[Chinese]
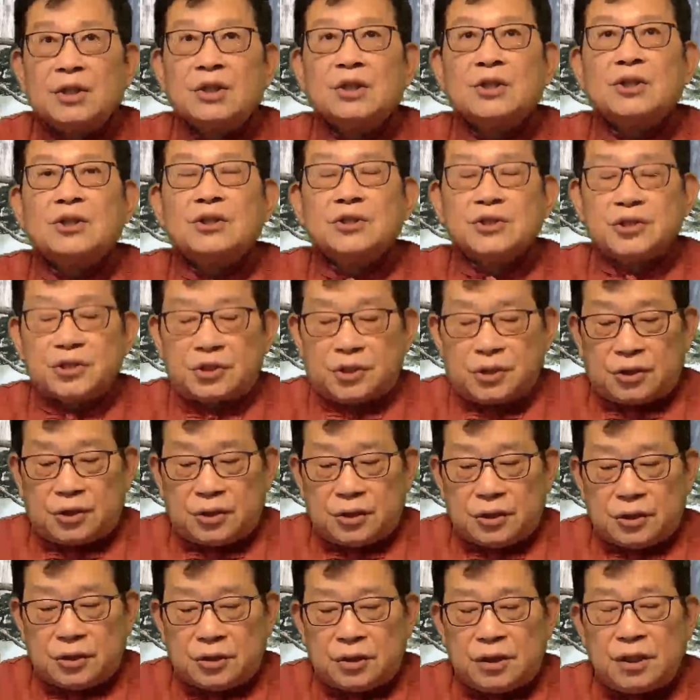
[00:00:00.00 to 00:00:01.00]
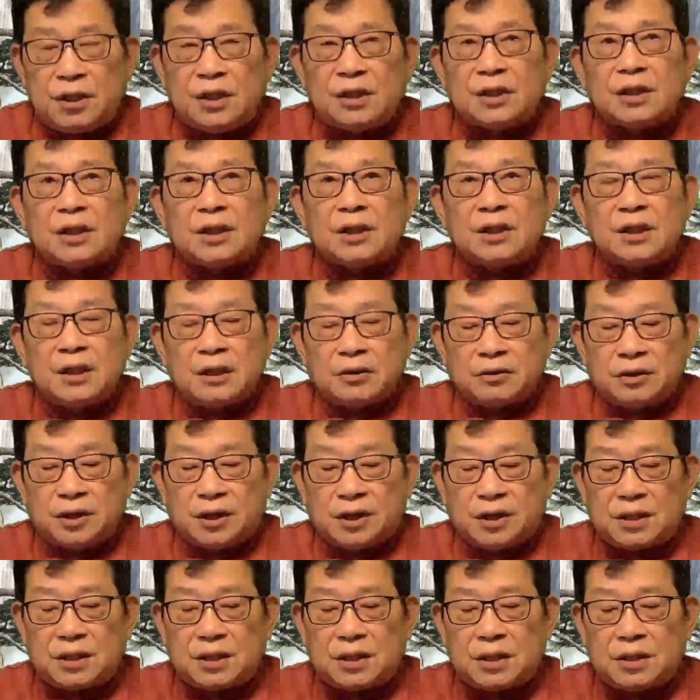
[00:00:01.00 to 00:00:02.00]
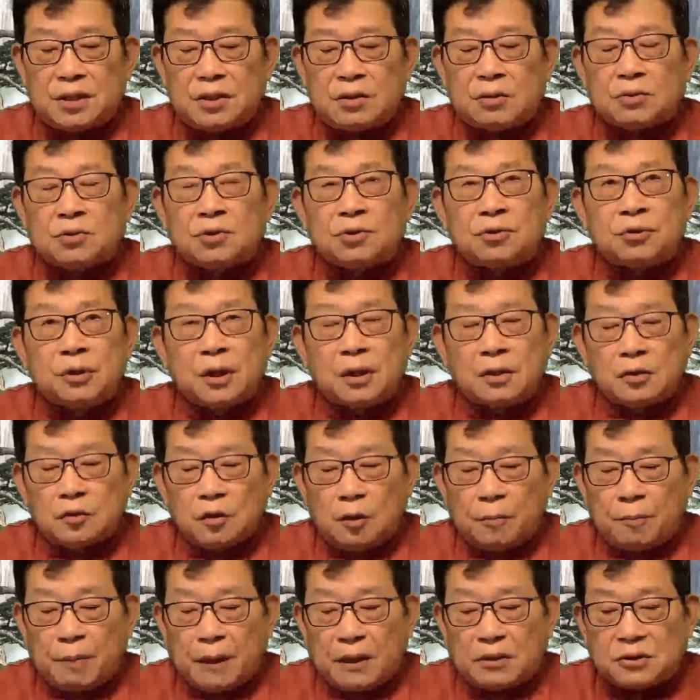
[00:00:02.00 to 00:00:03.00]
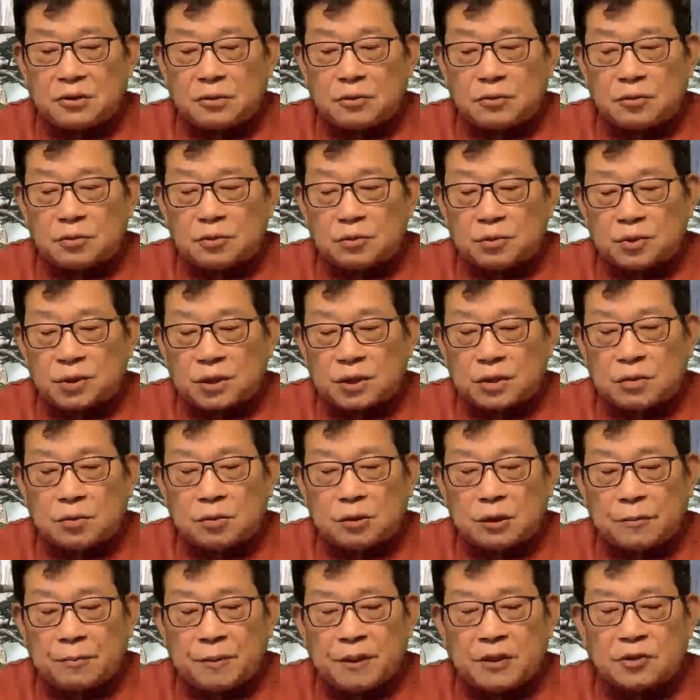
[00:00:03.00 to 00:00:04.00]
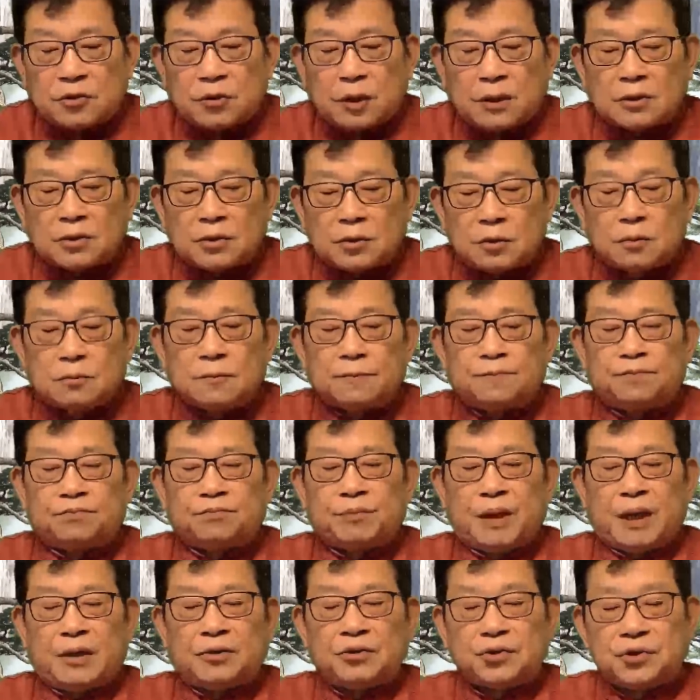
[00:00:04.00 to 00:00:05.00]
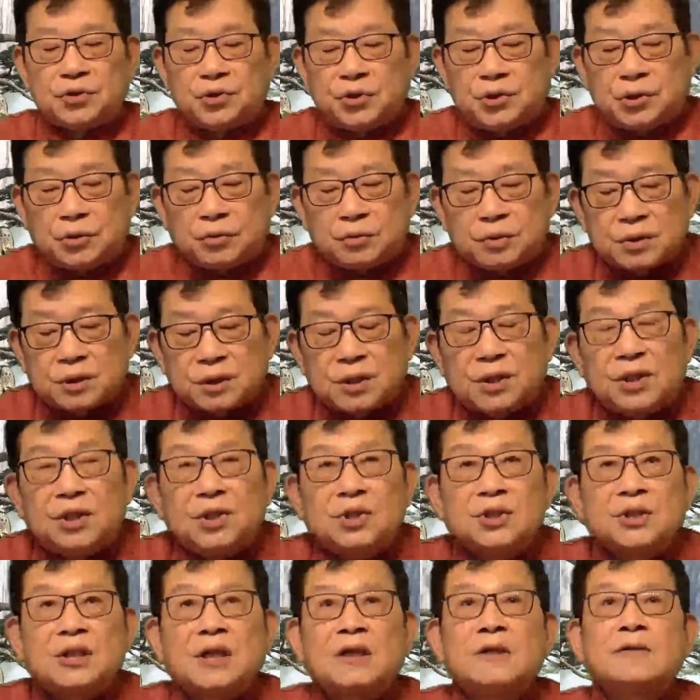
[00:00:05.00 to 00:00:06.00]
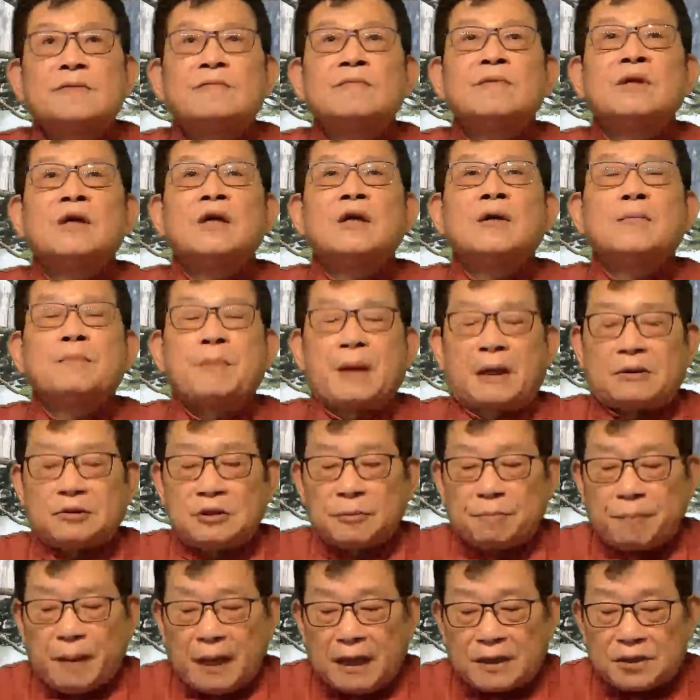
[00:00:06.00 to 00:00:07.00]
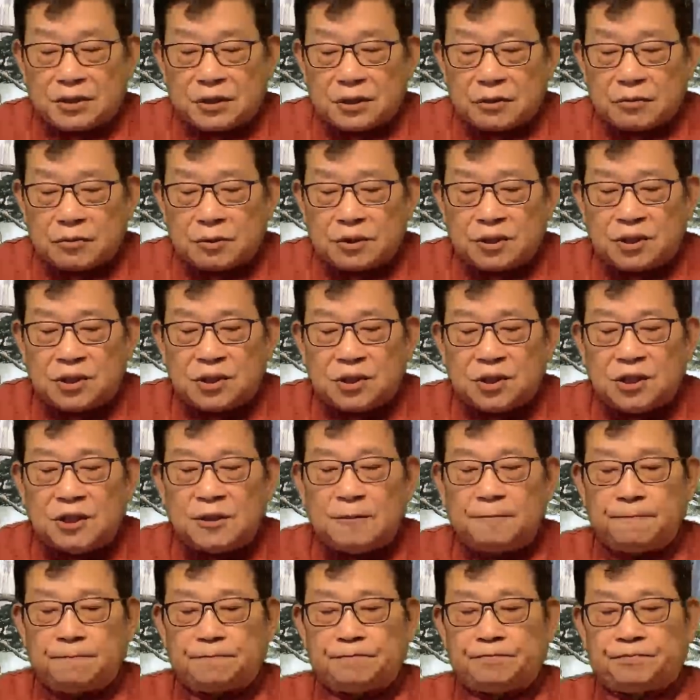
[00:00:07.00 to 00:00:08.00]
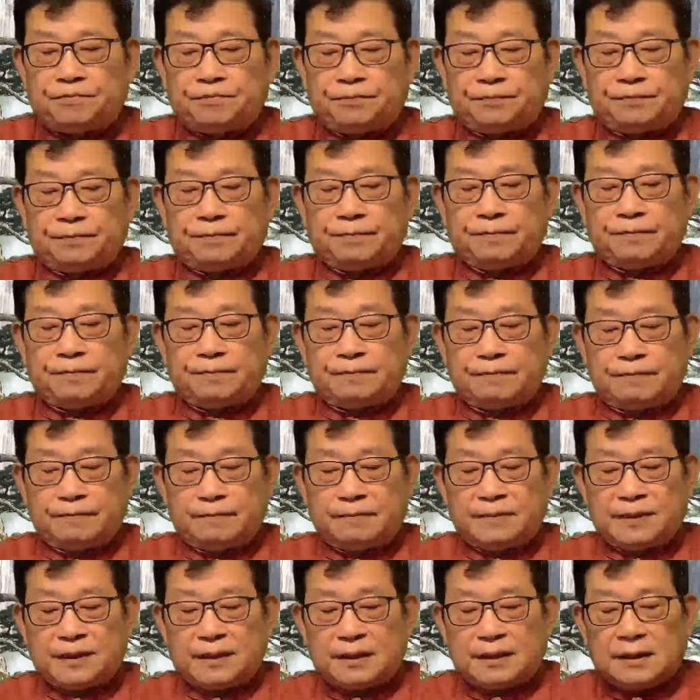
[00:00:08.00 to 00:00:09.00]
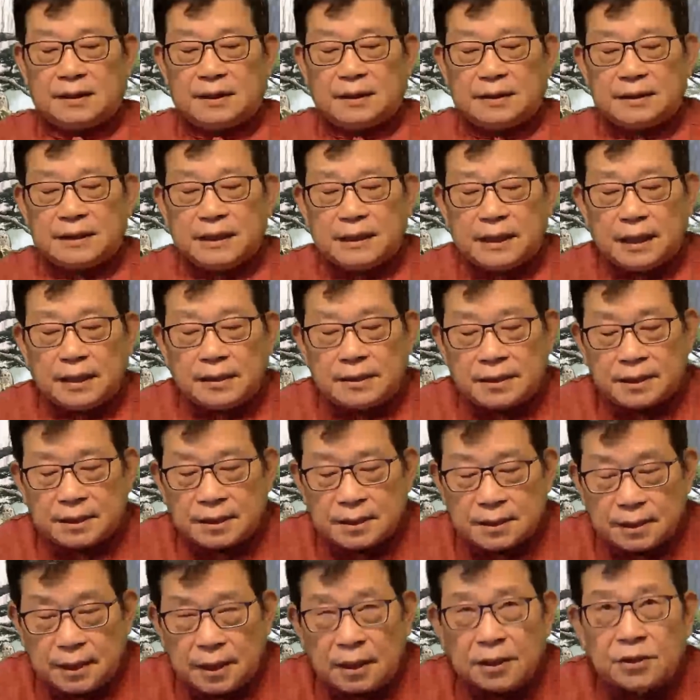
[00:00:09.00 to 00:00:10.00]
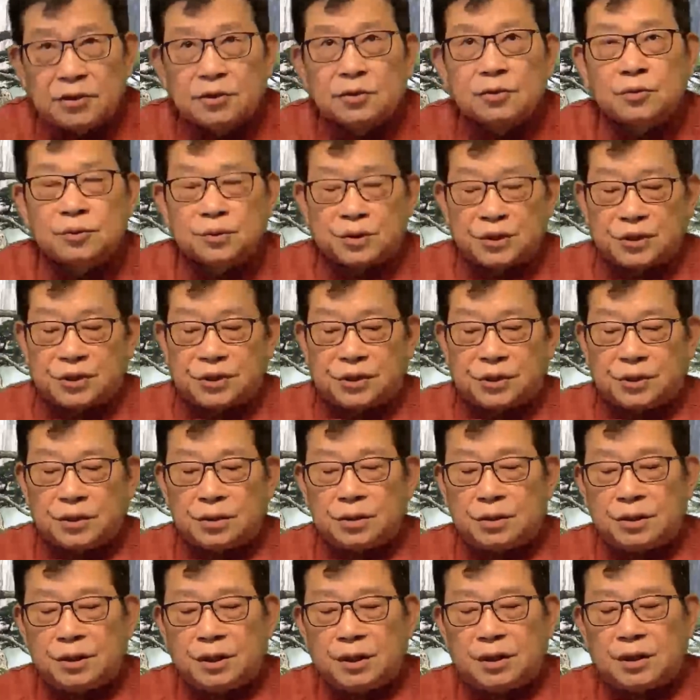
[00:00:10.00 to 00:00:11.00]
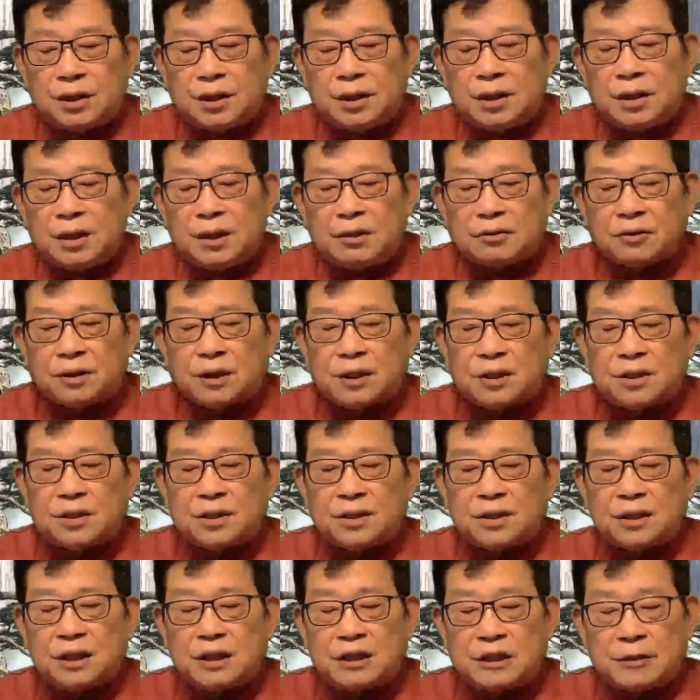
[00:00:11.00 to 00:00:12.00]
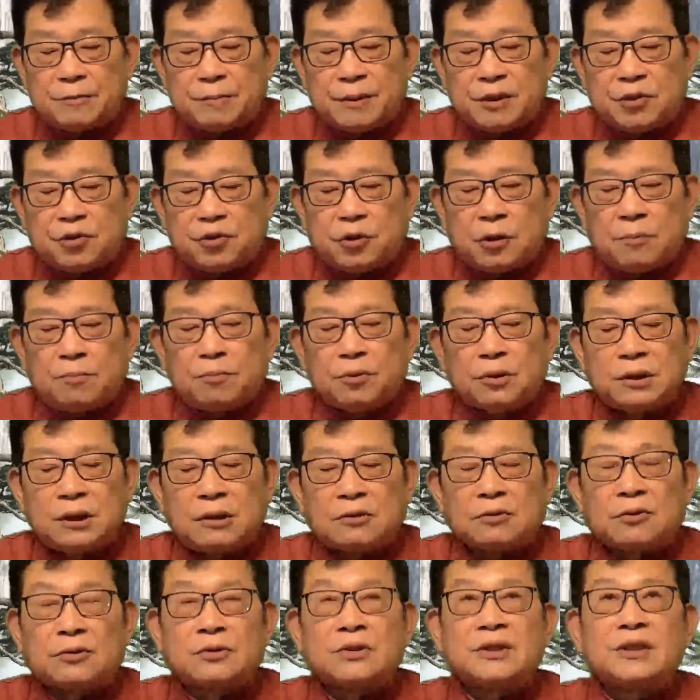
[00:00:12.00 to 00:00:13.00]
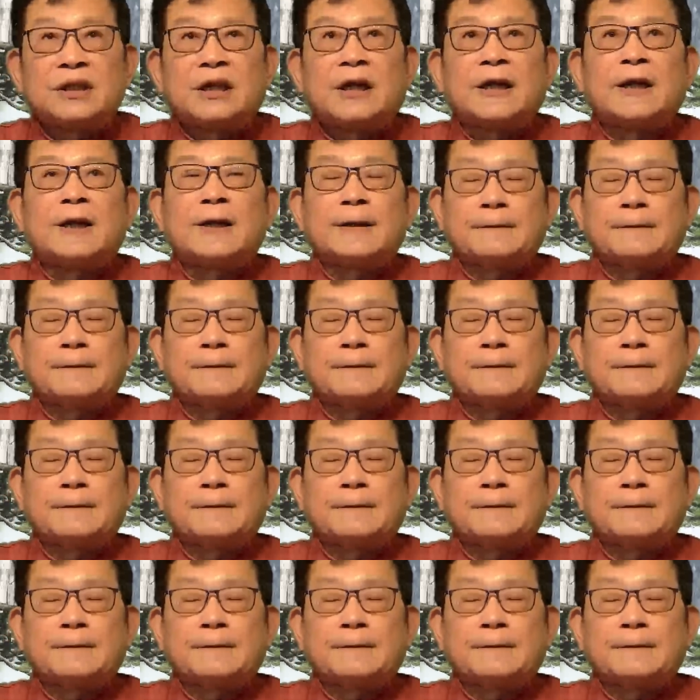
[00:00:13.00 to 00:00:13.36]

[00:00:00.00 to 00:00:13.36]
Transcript: 私立的医疗体系有全国百分之五十五的病床数，百分之九十的医生，百分之八十的呼吸机。现在，印度的私立的医疗体系已经被全部调动起来了。